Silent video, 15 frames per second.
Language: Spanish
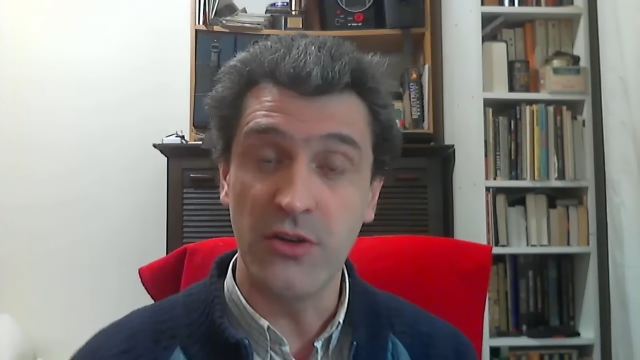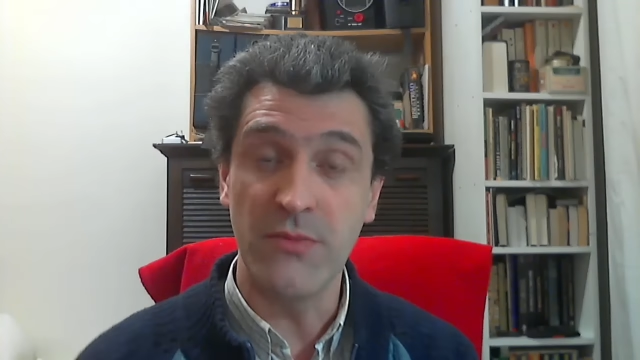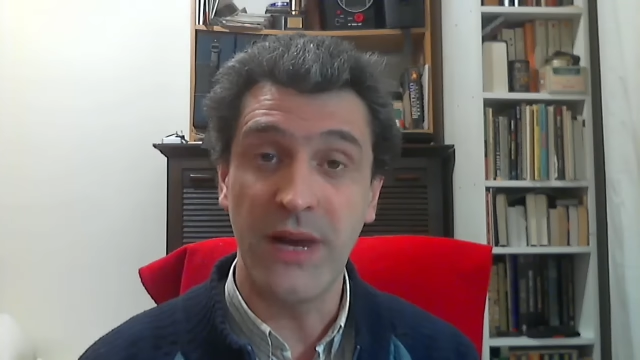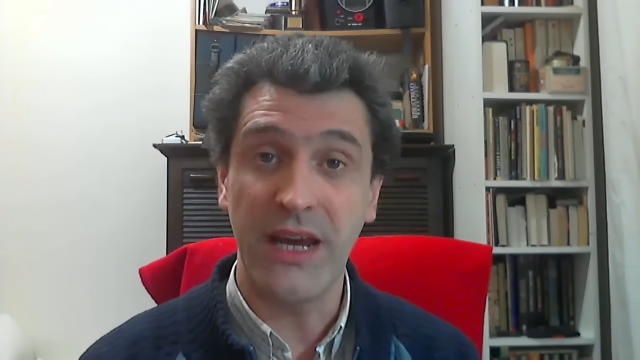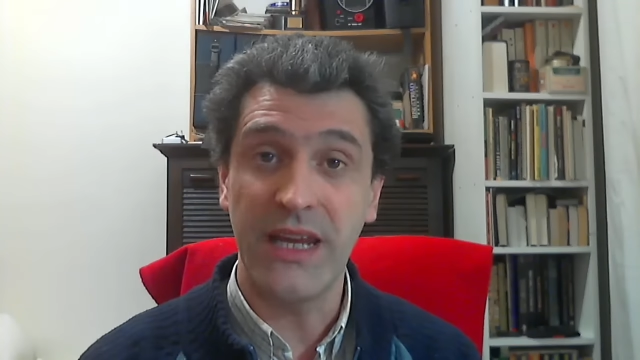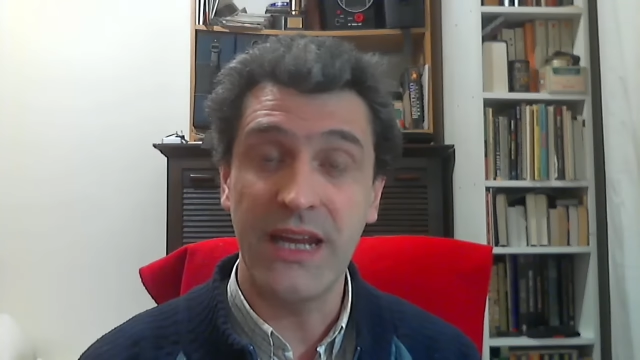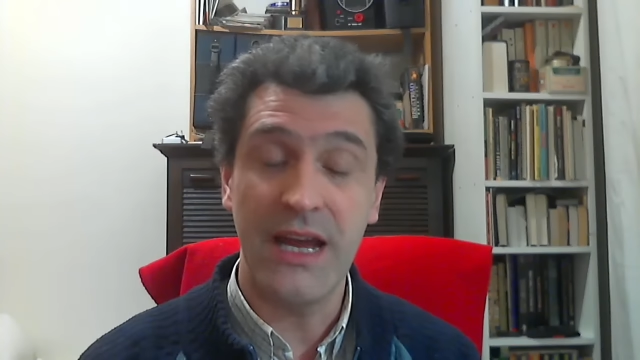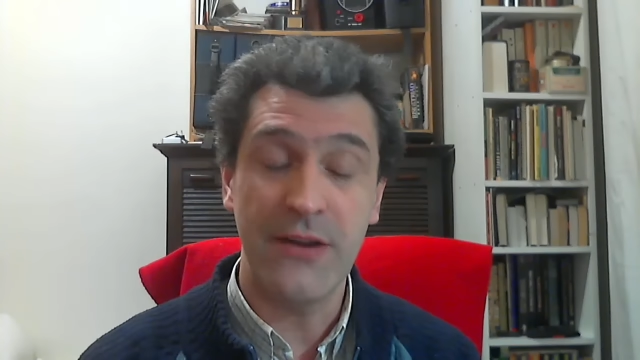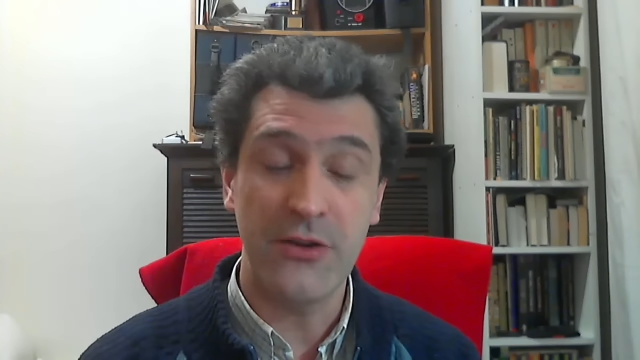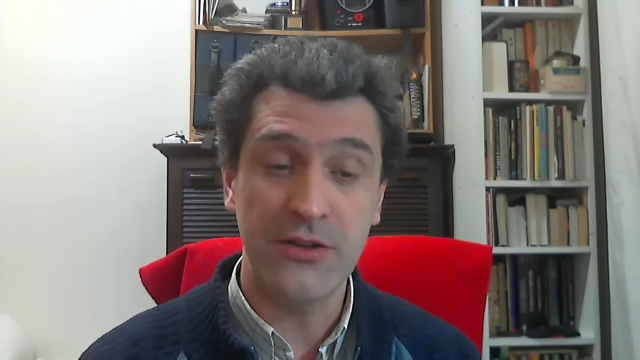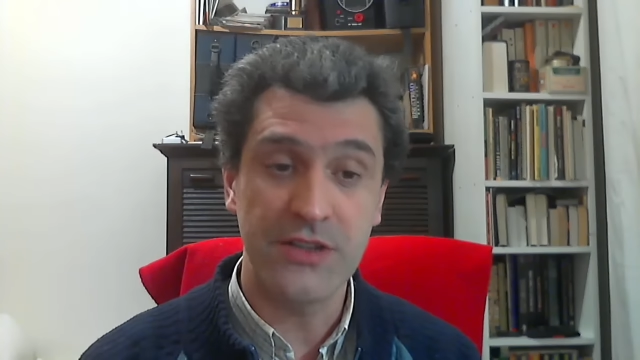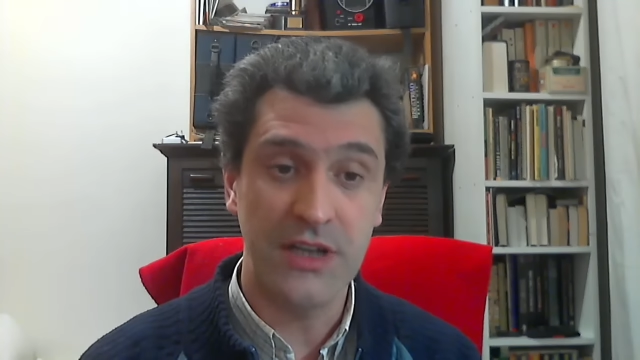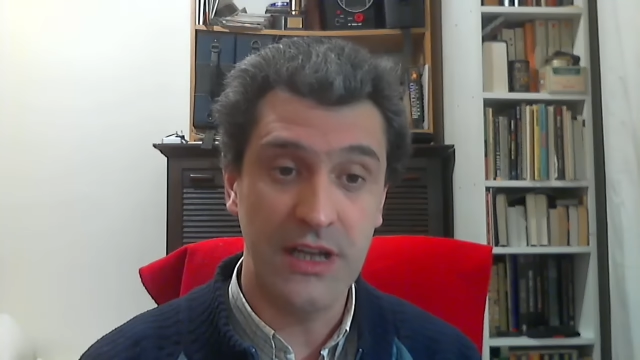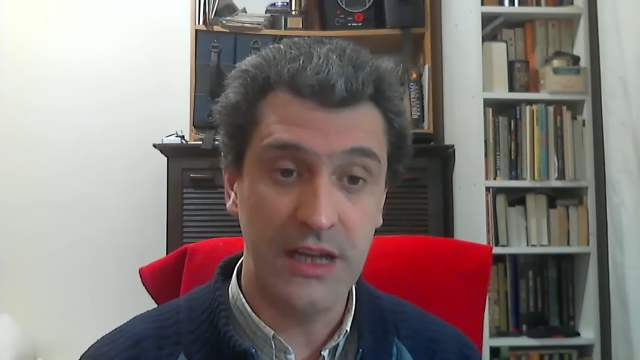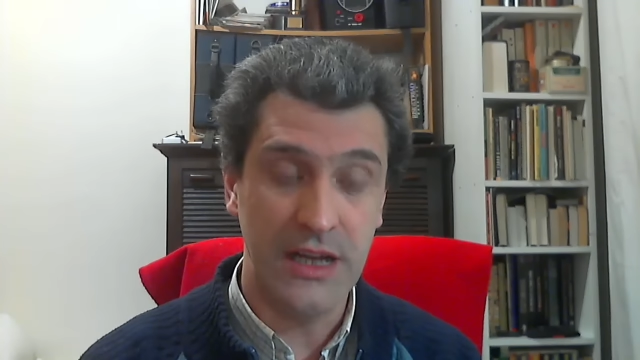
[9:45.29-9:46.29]

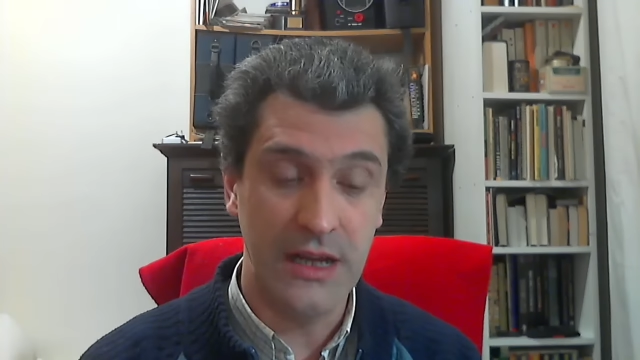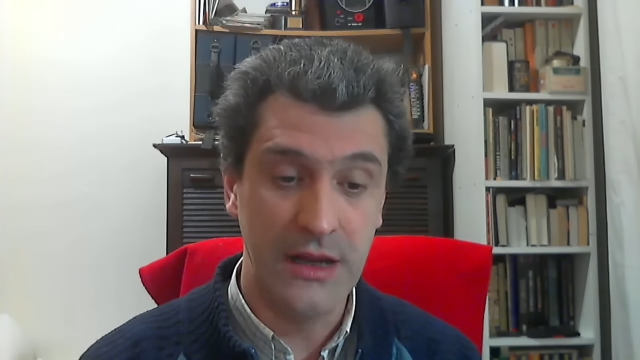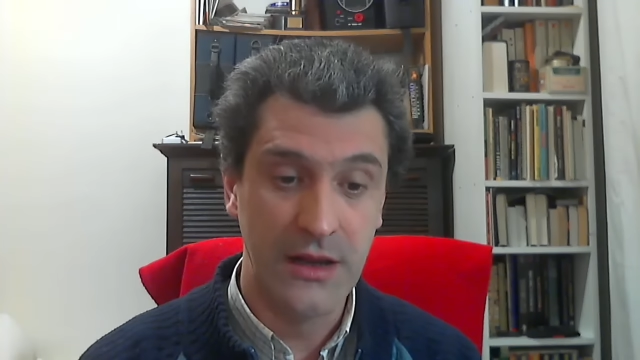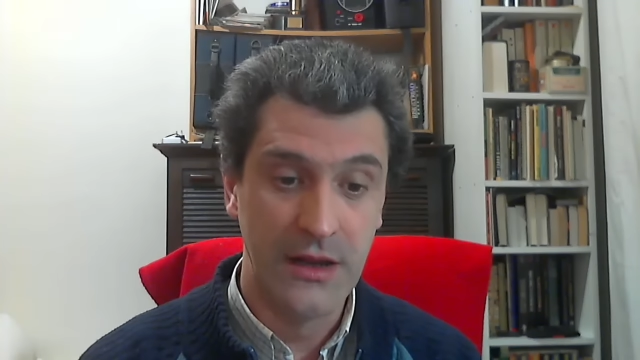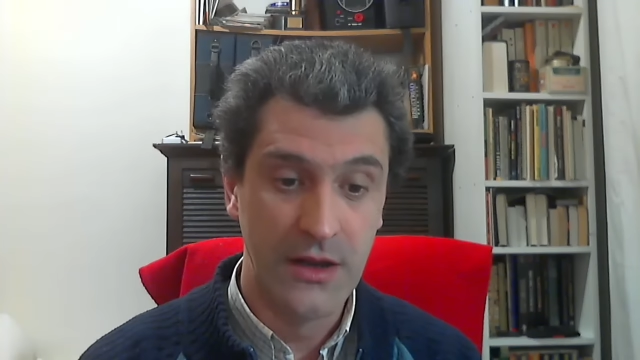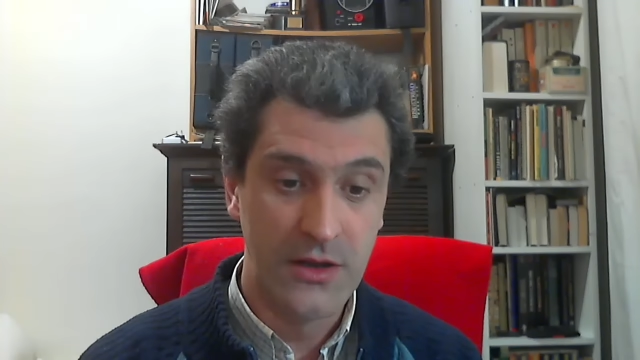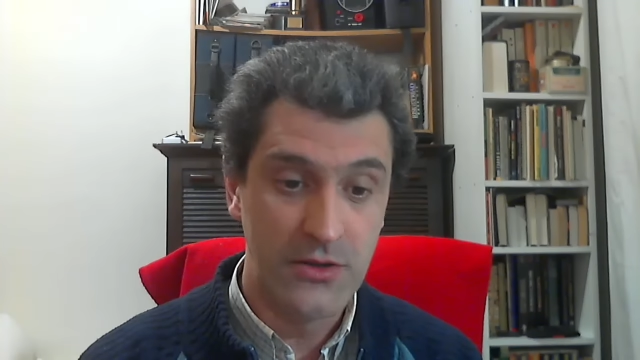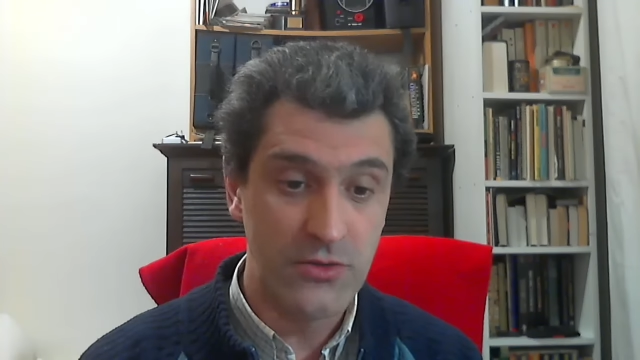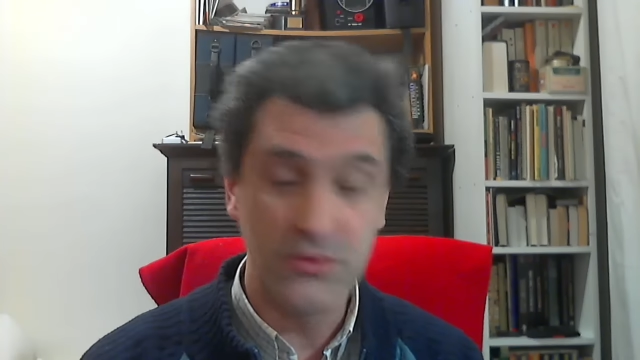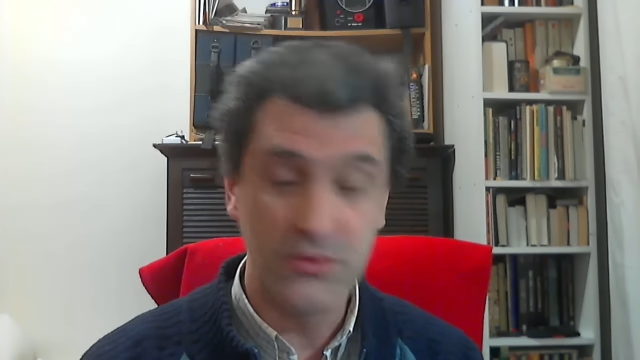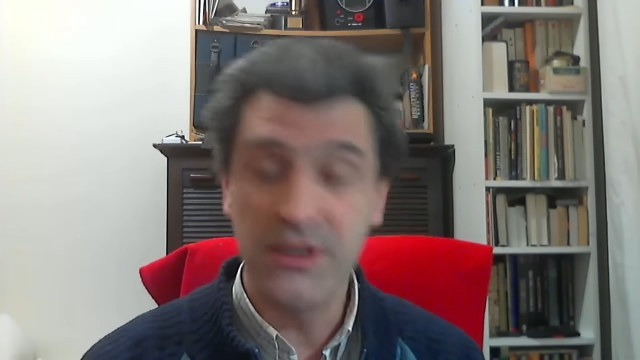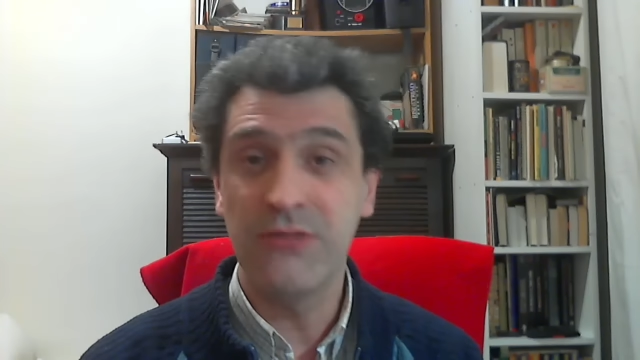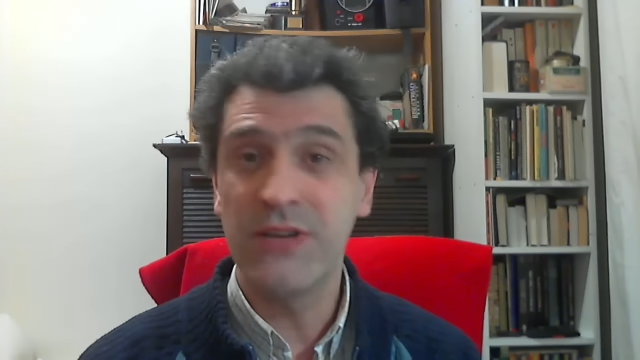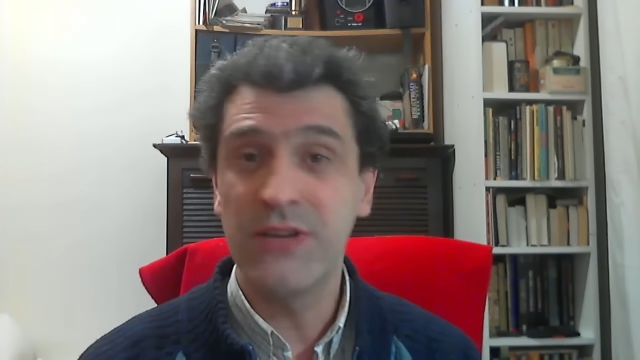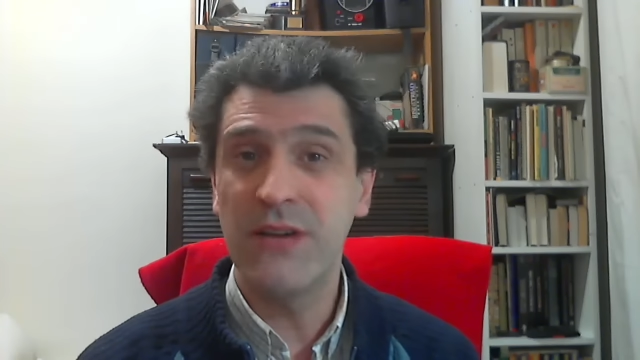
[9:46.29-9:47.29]
Imaginaros, yo
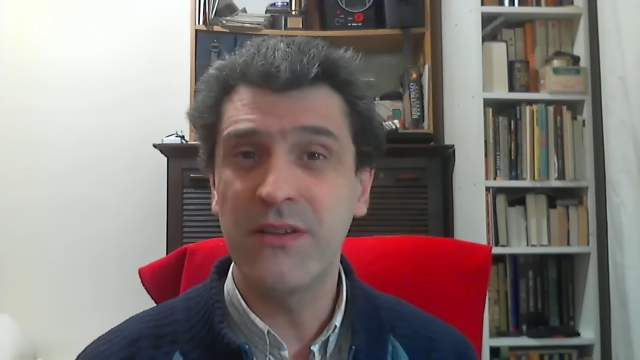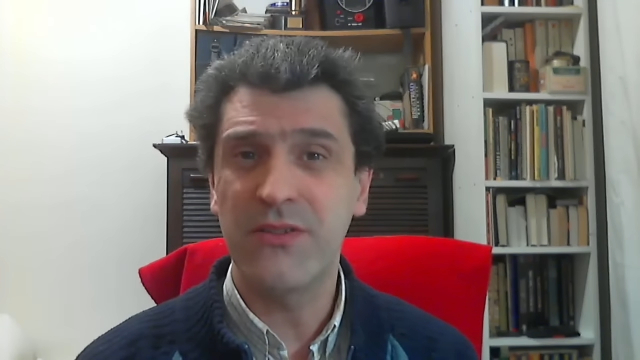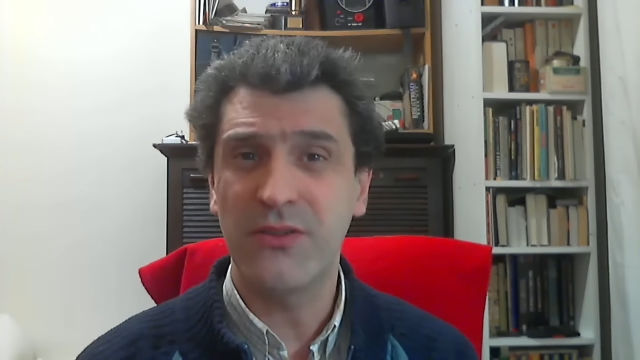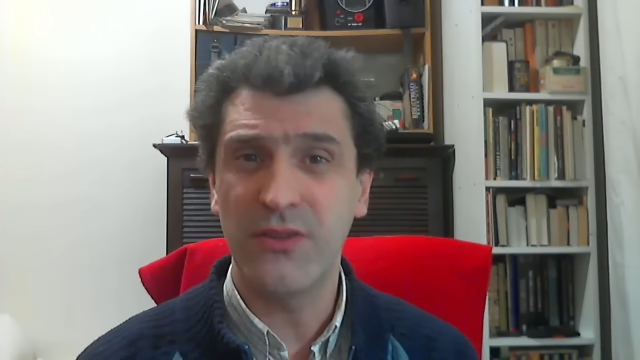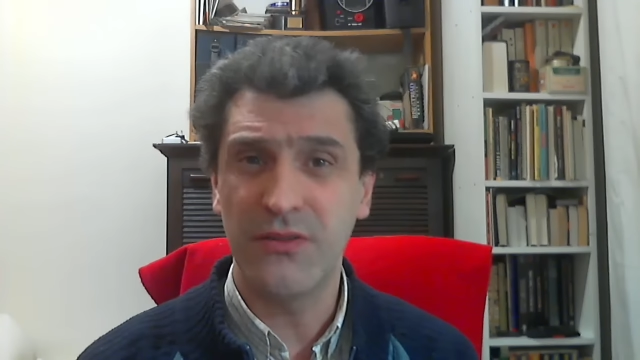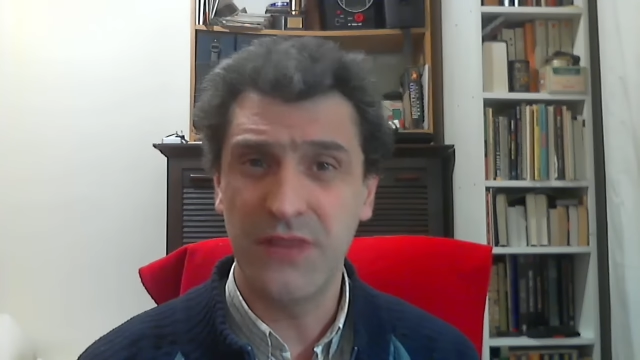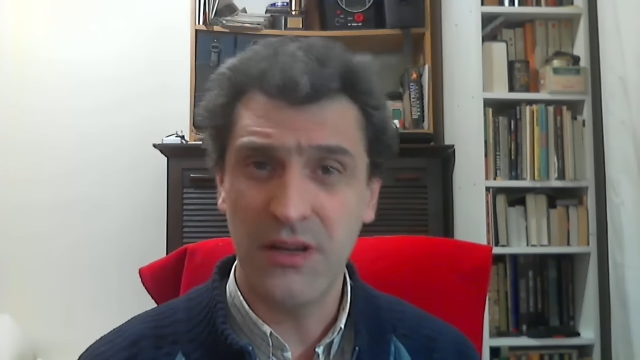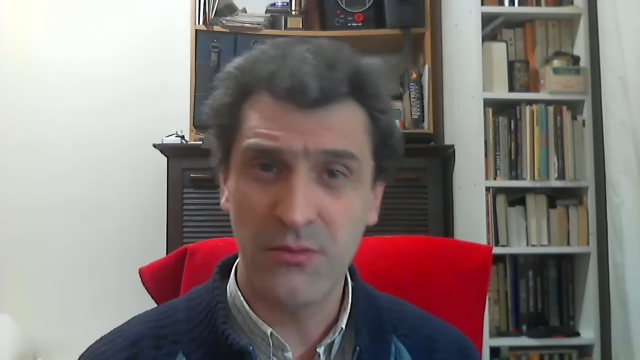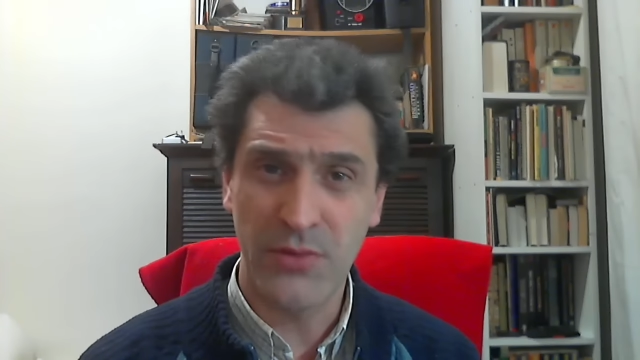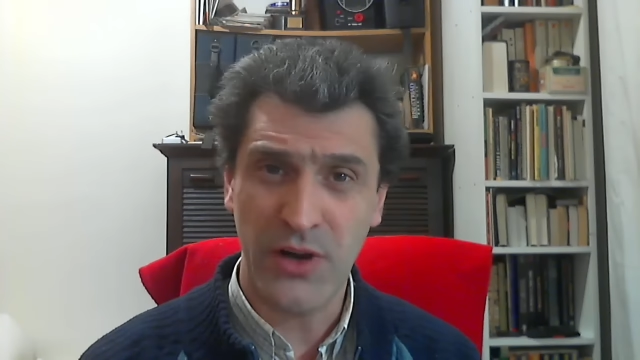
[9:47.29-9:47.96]
una vez conocí a un